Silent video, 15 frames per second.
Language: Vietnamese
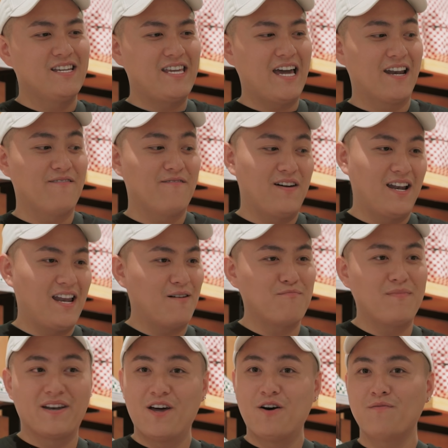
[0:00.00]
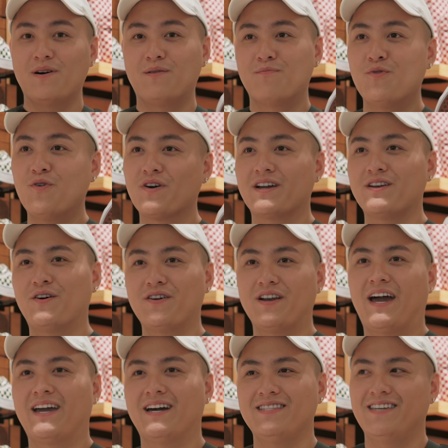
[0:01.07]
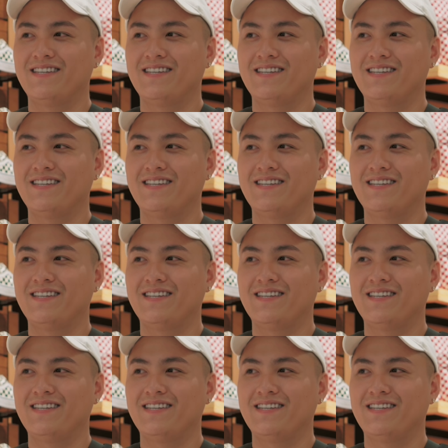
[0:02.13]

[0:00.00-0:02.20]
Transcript: Danh và Lâm mà nếu mà mua cái đôi này á,